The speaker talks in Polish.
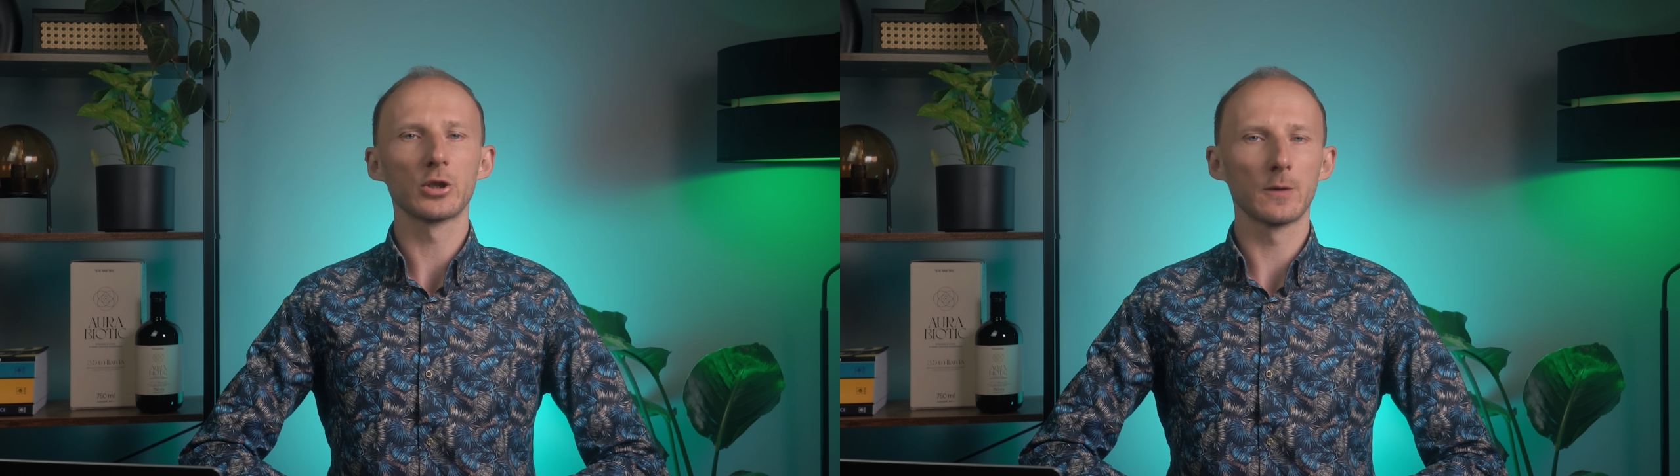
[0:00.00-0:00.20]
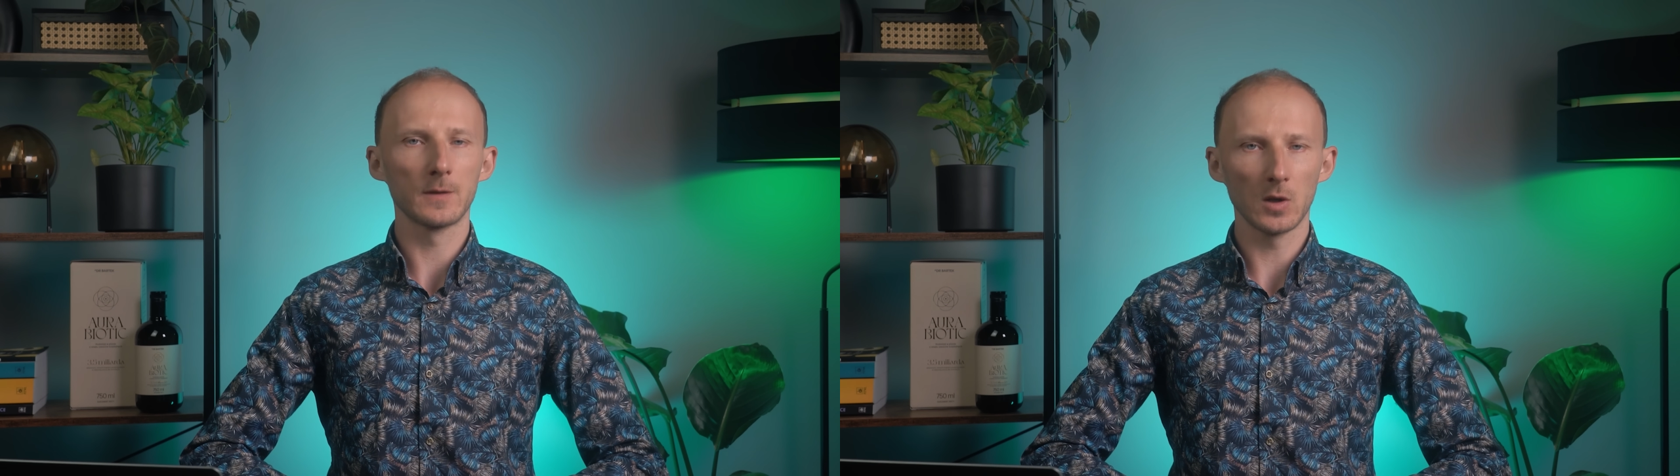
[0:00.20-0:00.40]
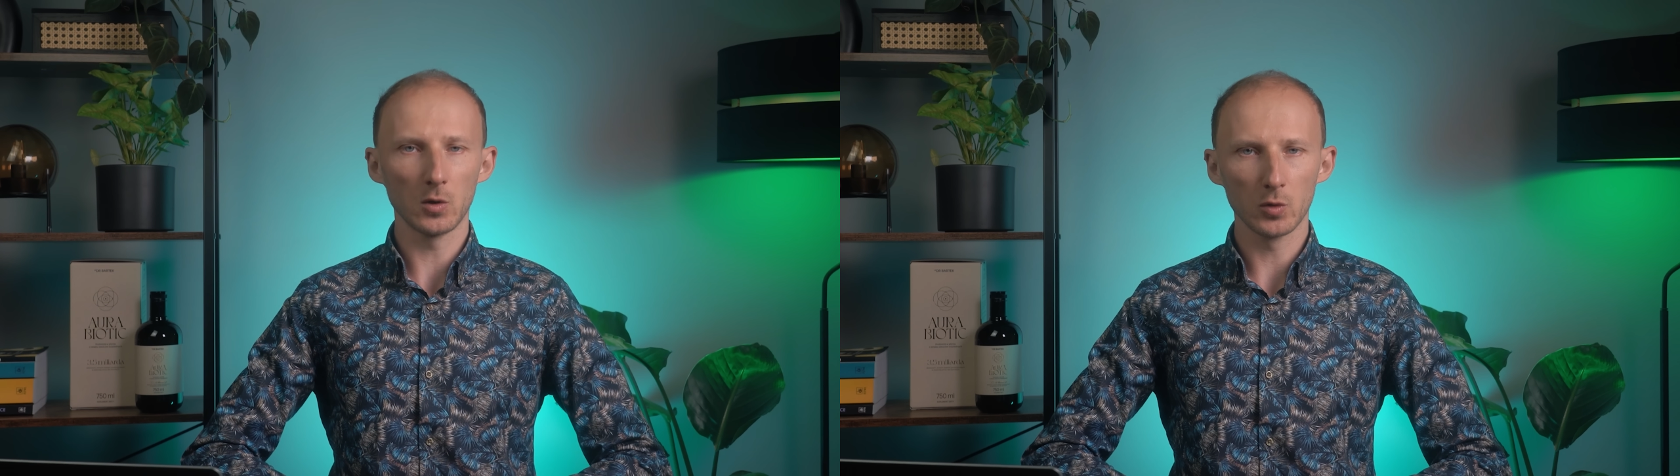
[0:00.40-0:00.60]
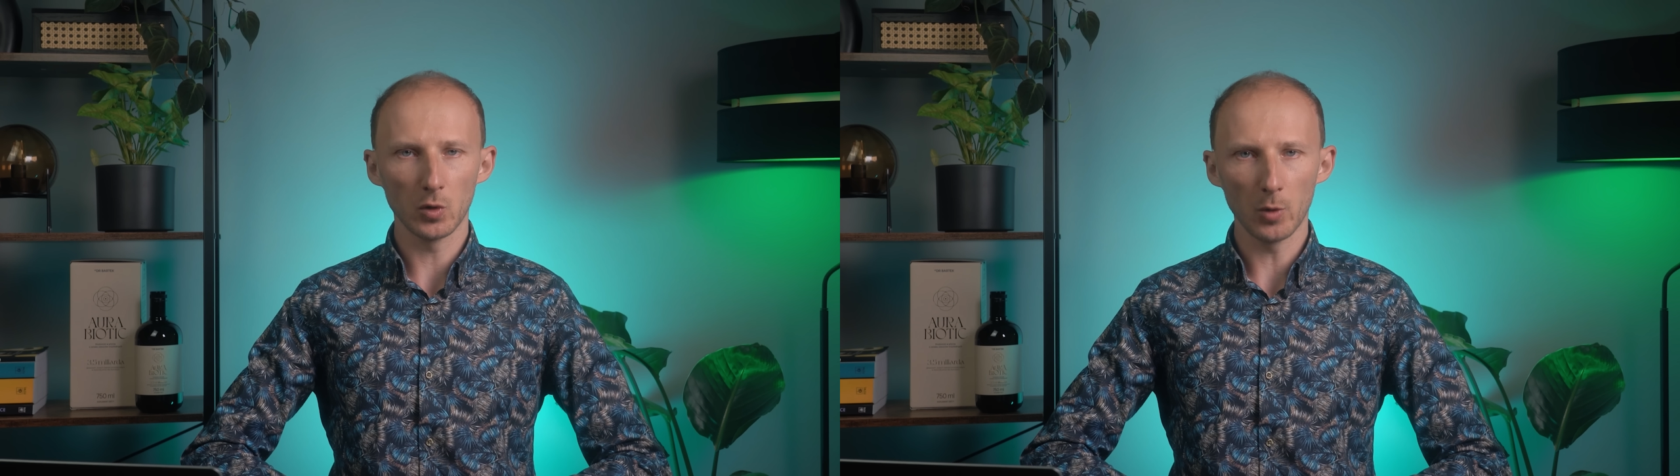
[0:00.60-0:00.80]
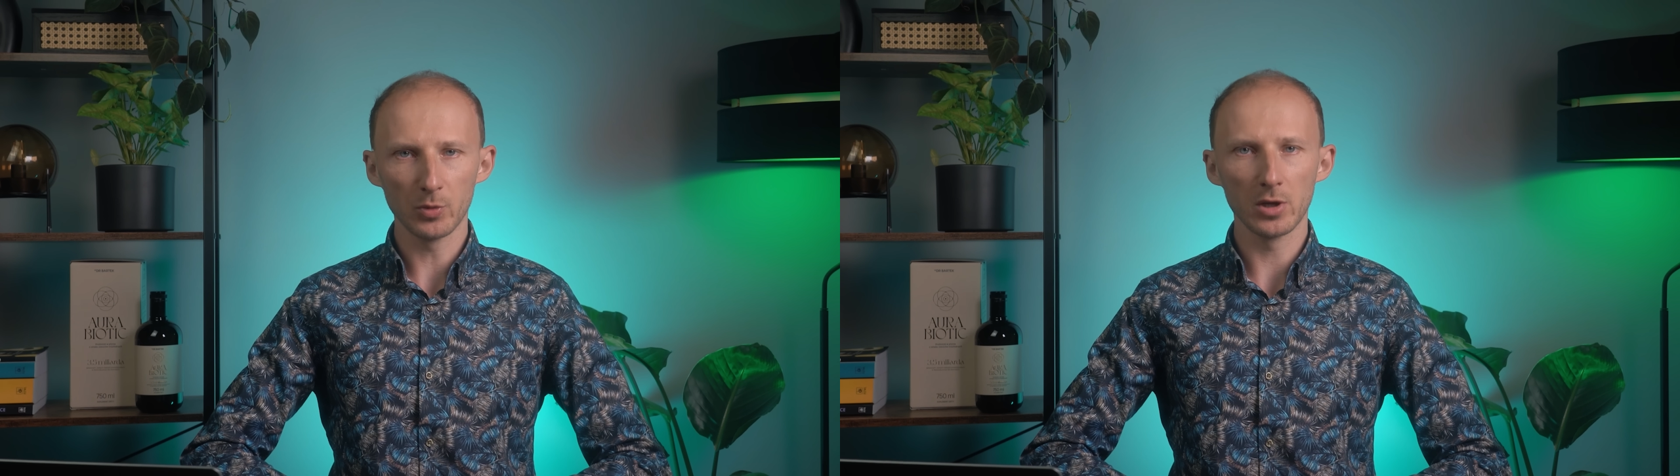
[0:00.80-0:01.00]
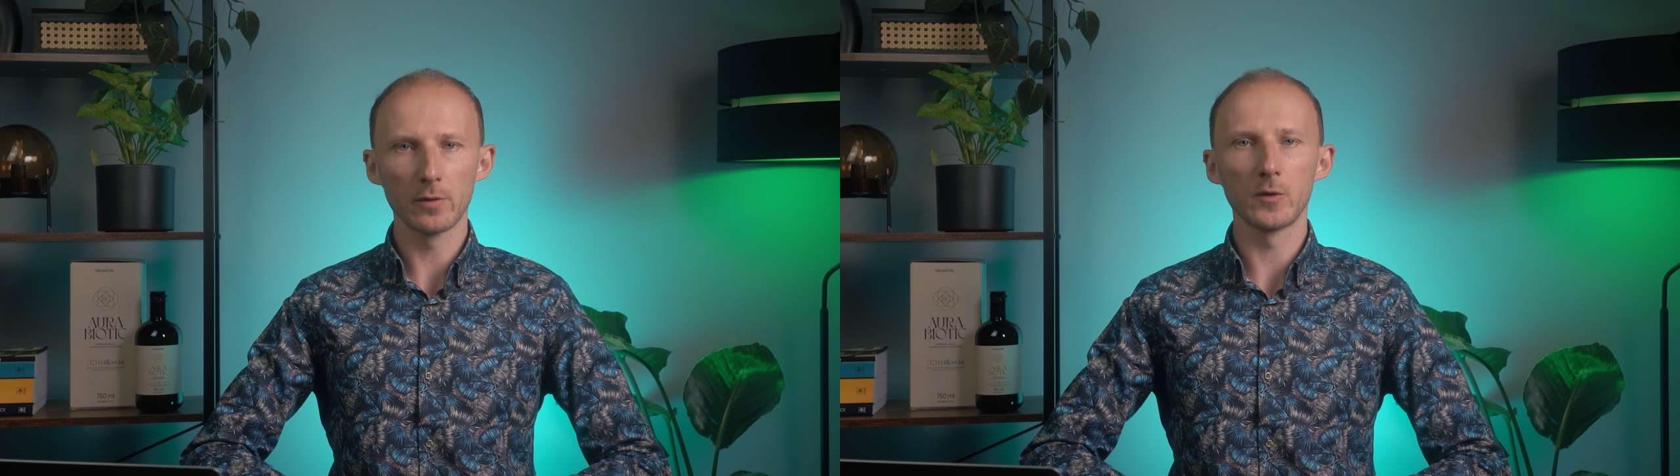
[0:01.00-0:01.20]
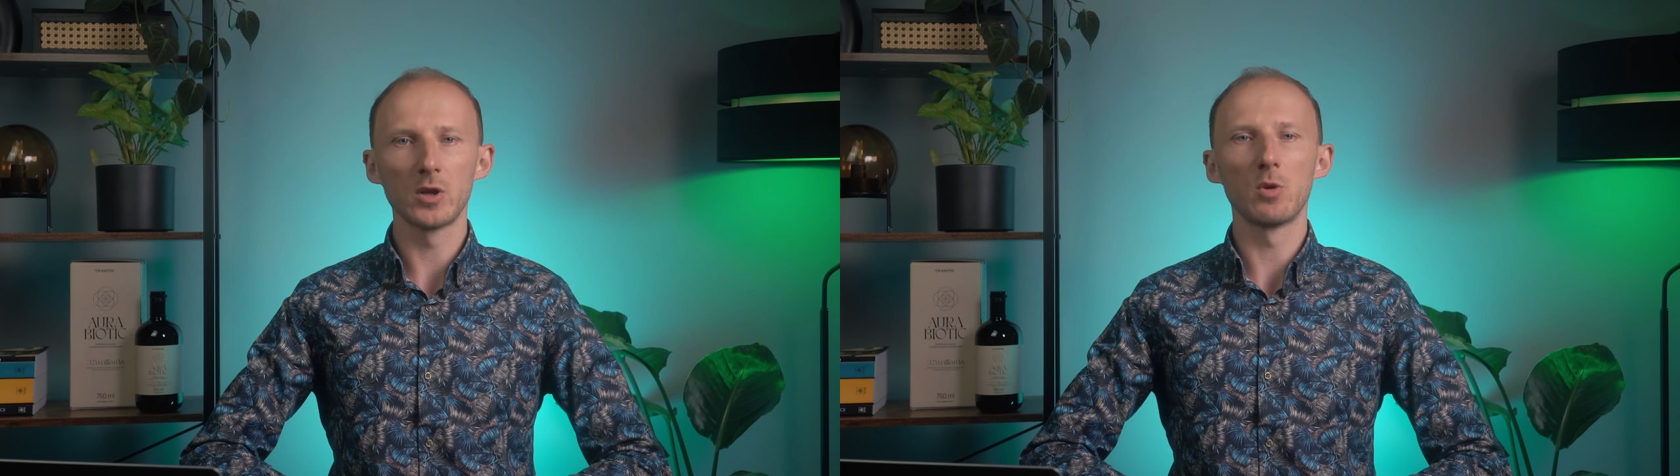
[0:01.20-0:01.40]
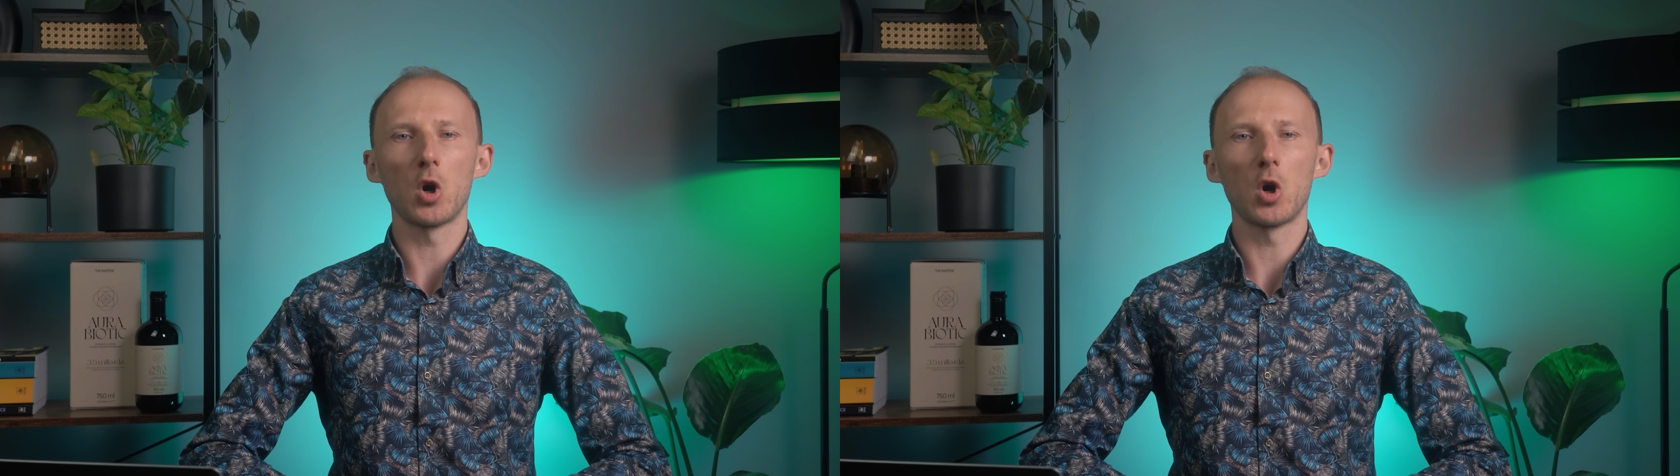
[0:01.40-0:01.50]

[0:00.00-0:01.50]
że w stolcu obserwujemy